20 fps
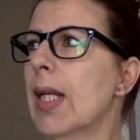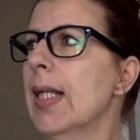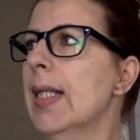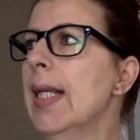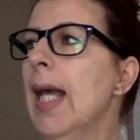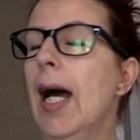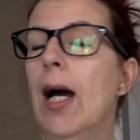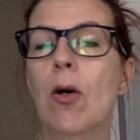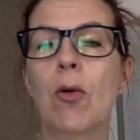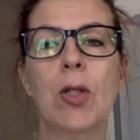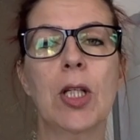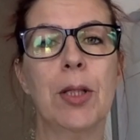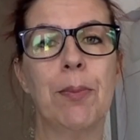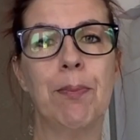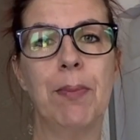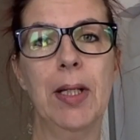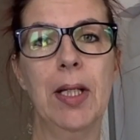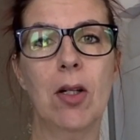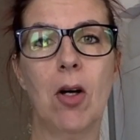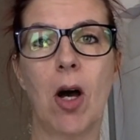ja, und ich
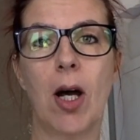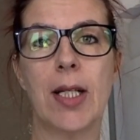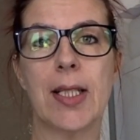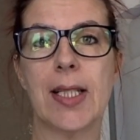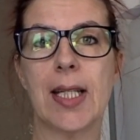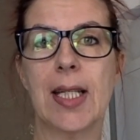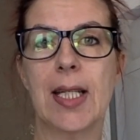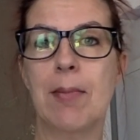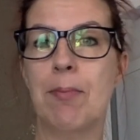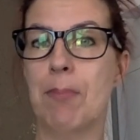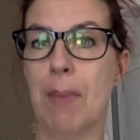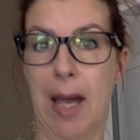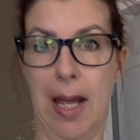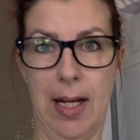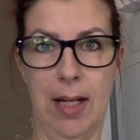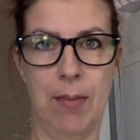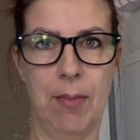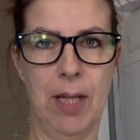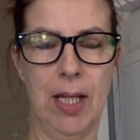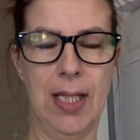bin heute in
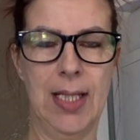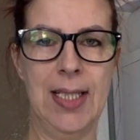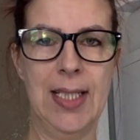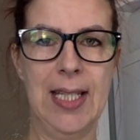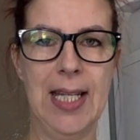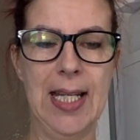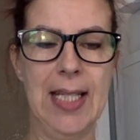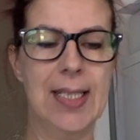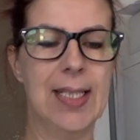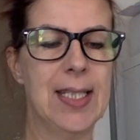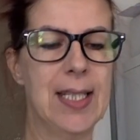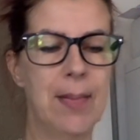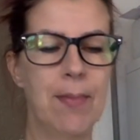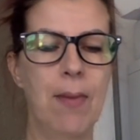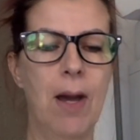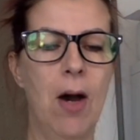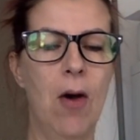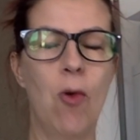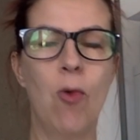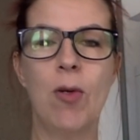meinem
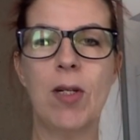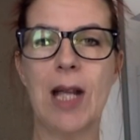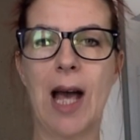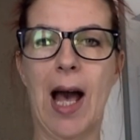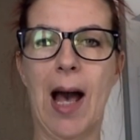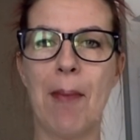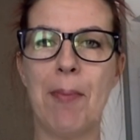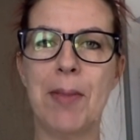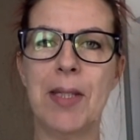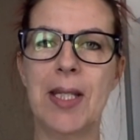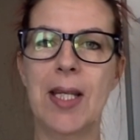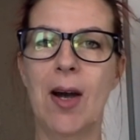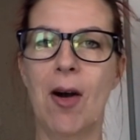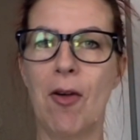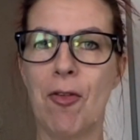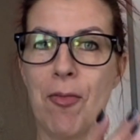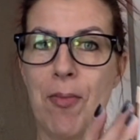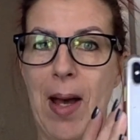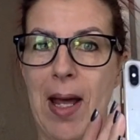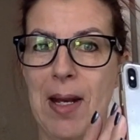Nähzimmer und habe hier
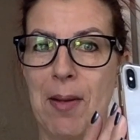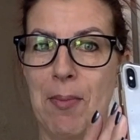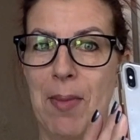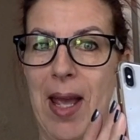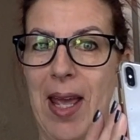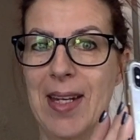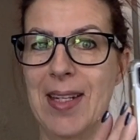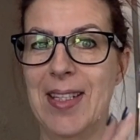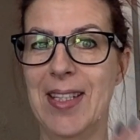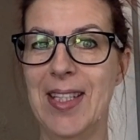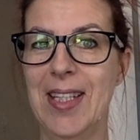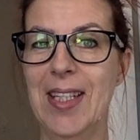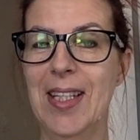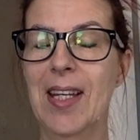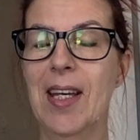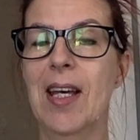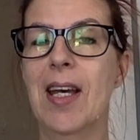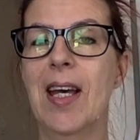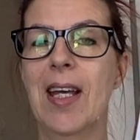auf meinem Handy